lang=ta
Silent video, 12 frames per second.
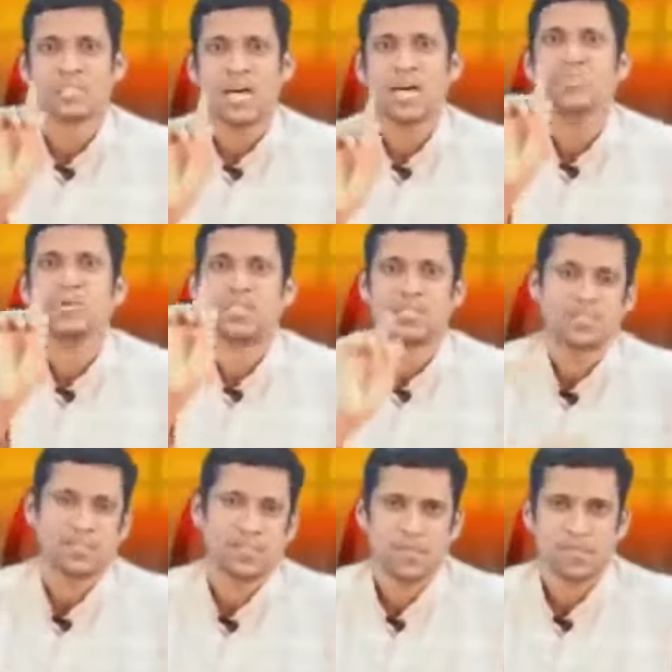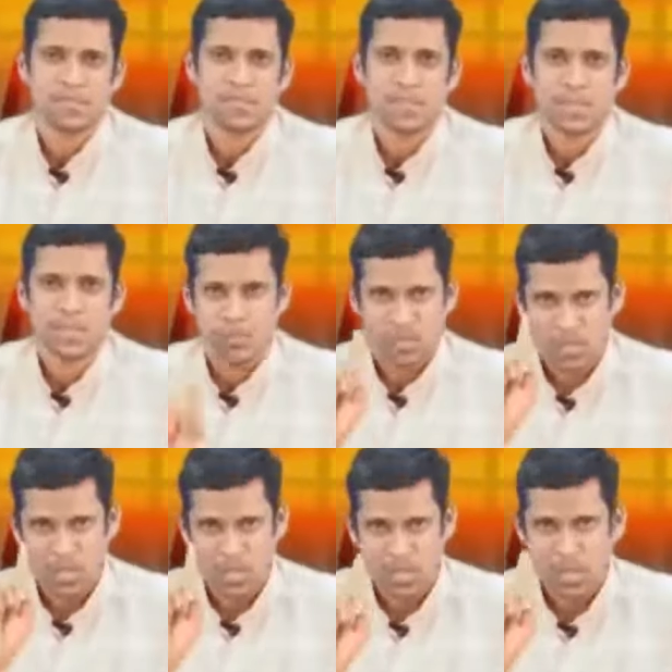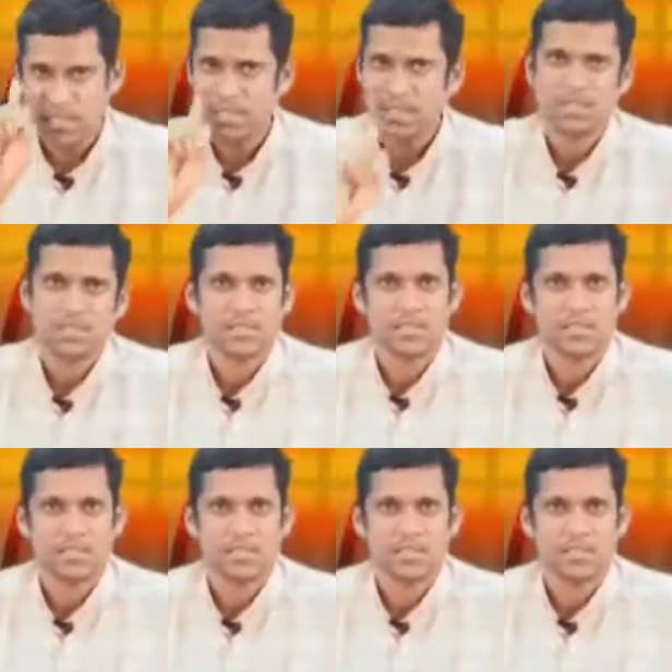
சாப்பாடு முதல் பாயிண்ட்